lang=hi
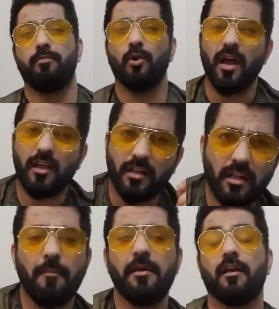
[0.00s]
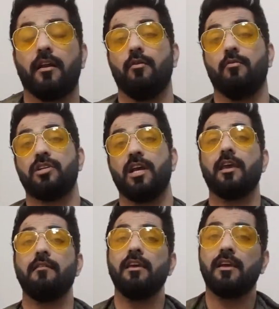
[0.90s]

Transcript: बुरा कितना भी कर रहे हो चाहे केवी